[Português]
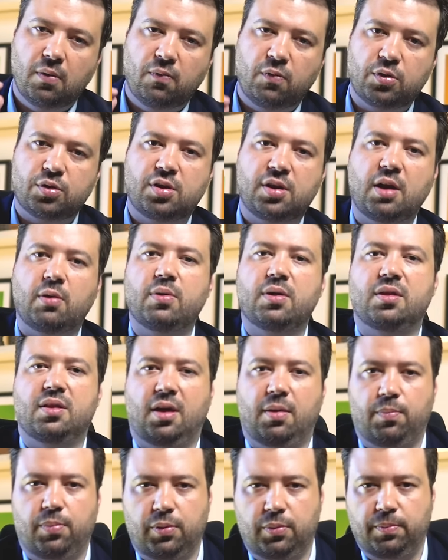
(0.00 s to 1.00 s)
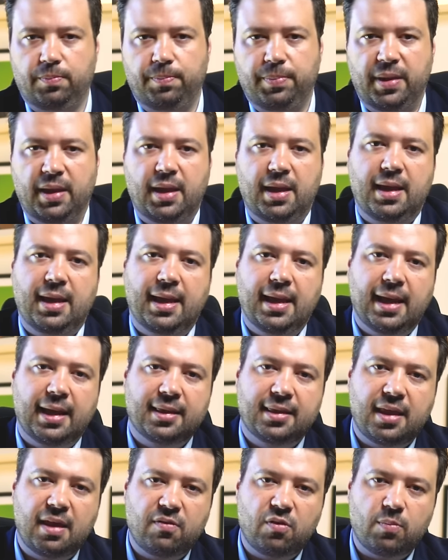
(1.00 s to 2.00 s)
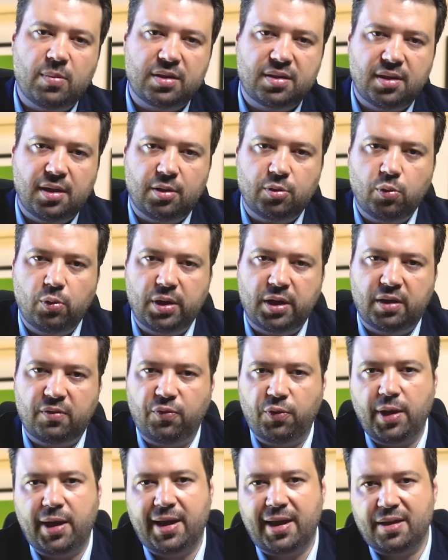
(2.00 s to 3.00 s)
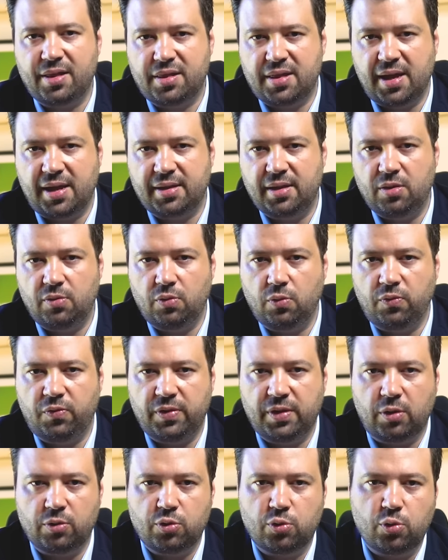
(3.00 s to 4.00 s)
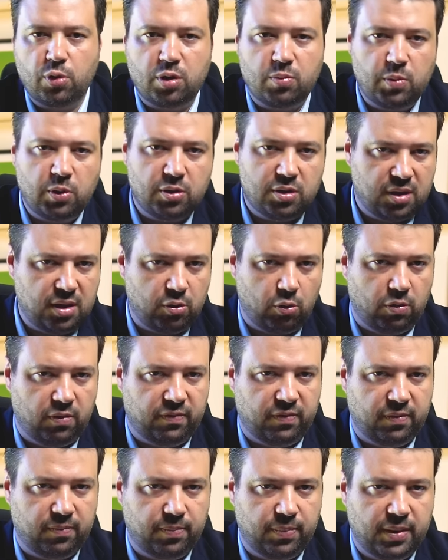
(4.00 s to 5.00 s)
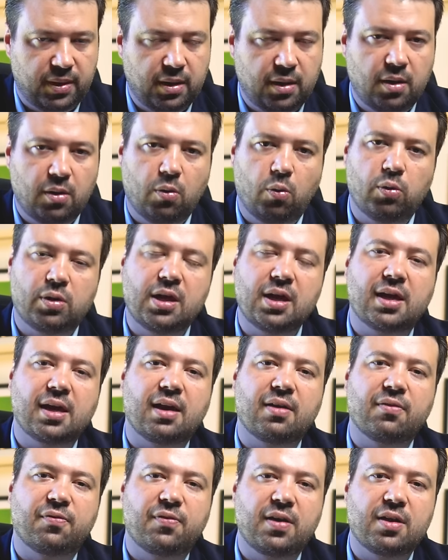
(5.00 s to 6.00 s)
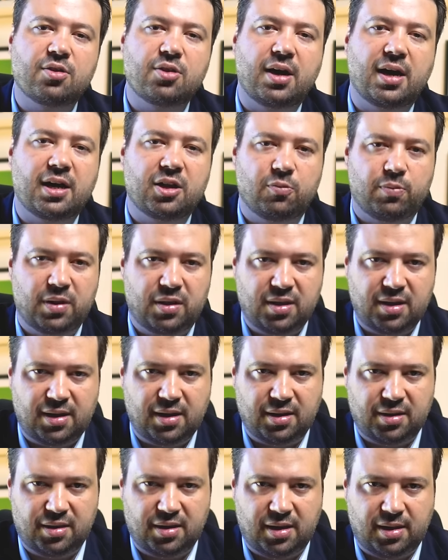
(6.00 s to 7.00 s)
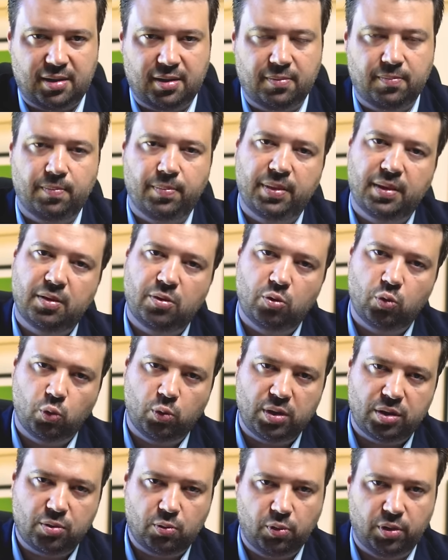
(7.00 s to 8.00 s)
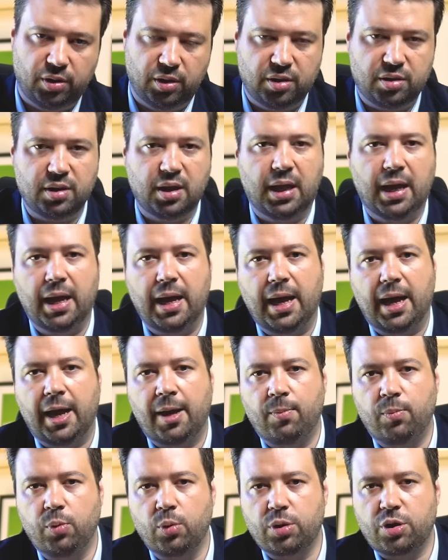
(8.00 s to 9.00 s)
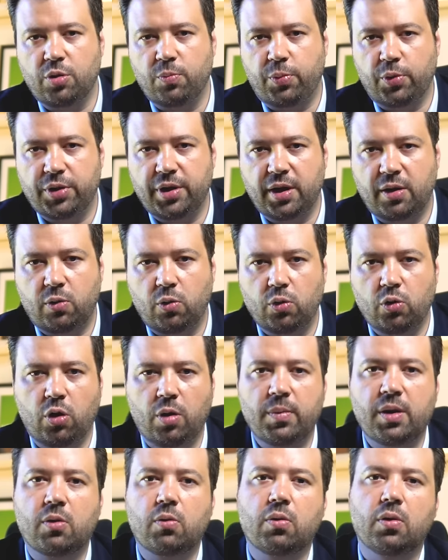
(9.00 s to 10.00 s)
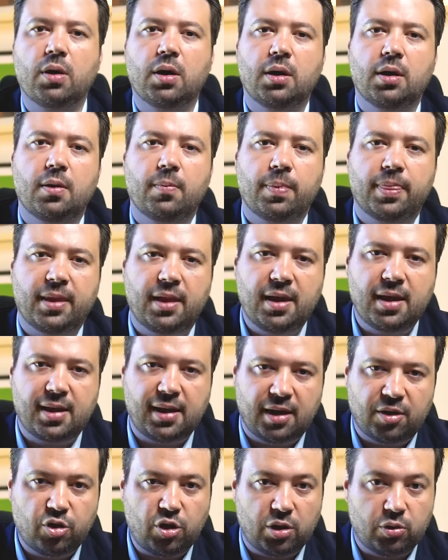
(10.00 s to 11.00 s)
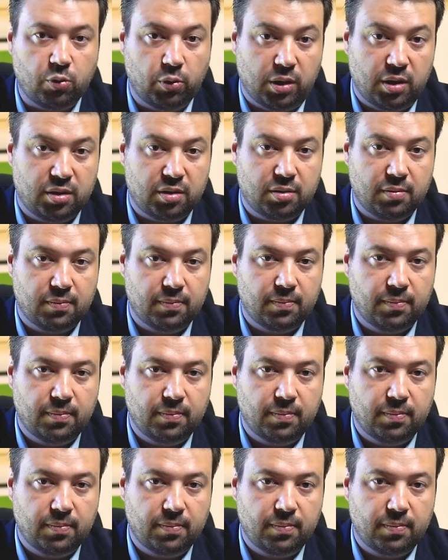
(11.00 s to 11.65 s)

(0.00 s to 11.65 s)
Vou te dar um exemplo. Teve uma senadora que foi caçada no final de 2019. O que, que ela fez de errado para ser caçada? Duas coisas: abuso de poder econômico e caixa 2.